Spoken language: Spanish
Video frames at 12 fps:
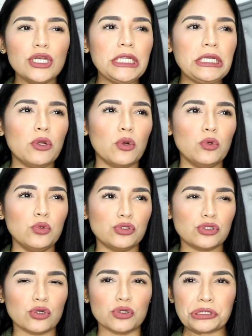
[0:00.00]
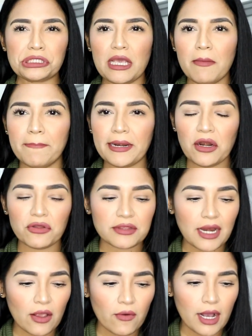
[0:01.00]
ni lo luzco? Siempre lo
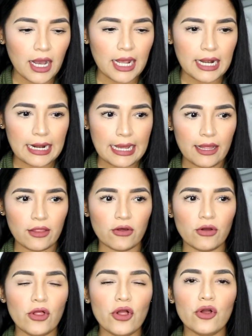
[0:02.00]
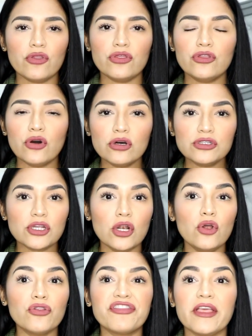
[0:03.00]
traigo agarrado. Dos,
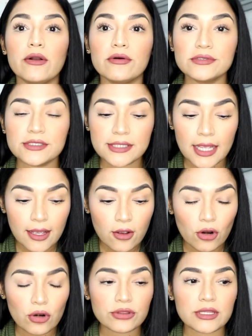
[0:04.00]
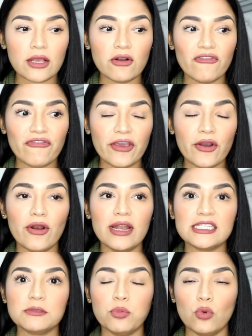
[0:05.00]
lo tengo seco, lo tengo feo.
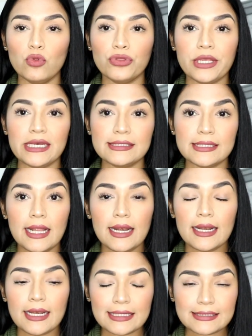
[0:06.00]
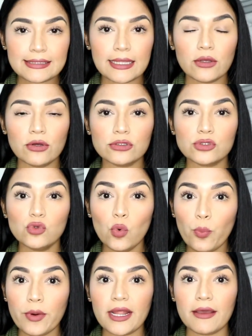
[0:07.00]
Las puntas las tengo
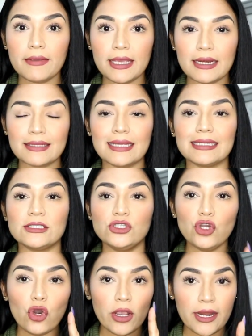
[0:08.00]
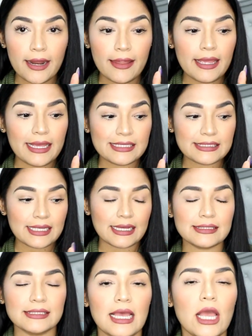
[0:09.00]
súper abiertas. Yo era de
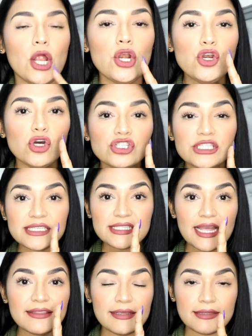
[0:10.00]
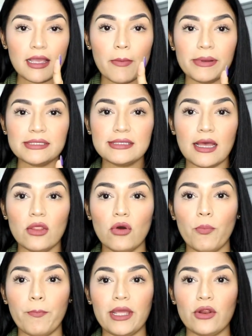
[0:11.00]
estas, no sé si a ti te ha
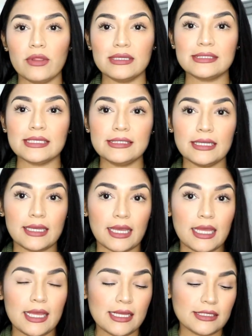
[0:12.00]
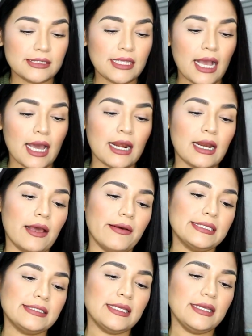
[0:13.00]
pasado, pero de esas de que se
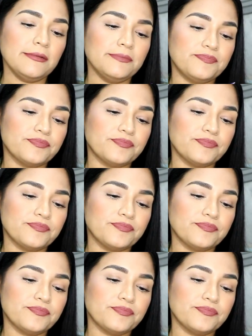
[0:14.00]
agarraba así